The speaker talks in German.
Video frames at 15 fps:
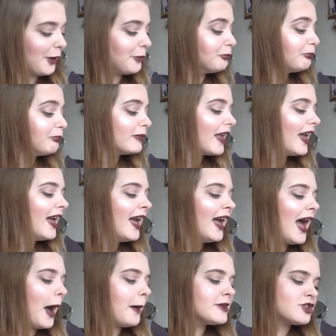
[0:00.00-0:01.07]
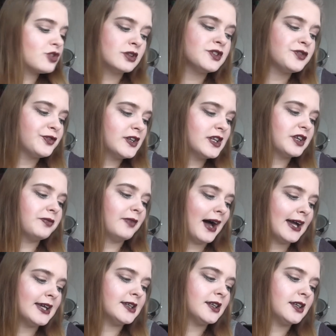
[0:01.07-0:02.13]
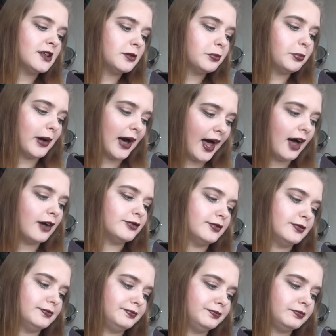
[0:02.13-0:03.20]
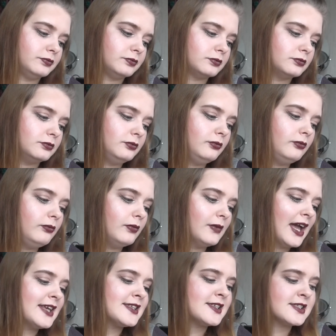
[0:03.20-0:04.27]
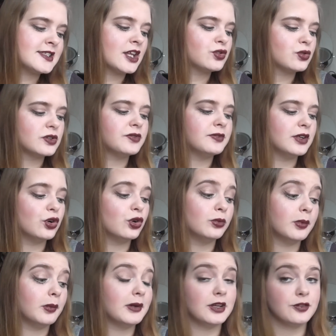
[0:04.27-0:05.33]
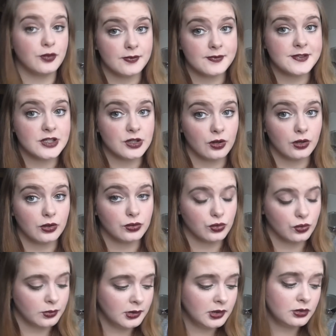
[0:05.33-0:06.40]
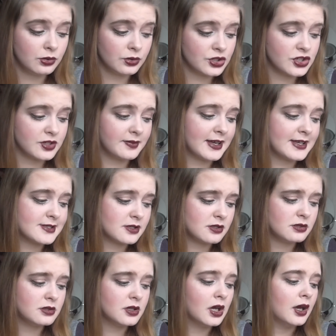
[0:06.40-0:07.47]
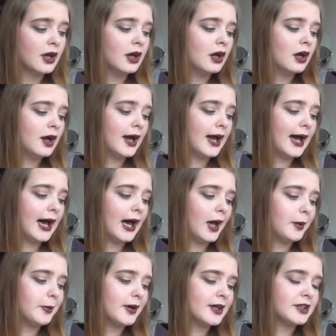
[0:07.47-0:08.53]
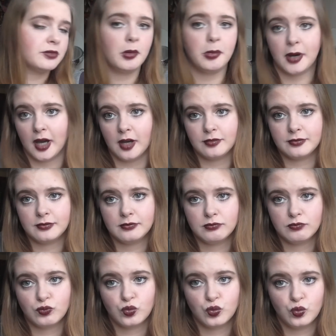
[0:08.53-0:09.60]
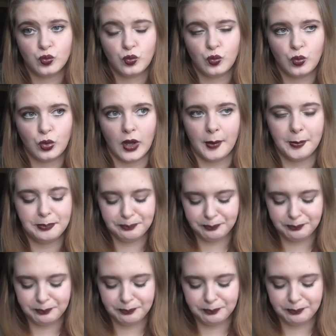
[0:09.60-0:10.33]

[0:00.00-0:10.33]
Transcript: Ja. Aber sonst finde ich, war ich brav. Es ist natürlich wieder über meine 50 Euro drüber, logischerweise. Aber ich war brav. Ja.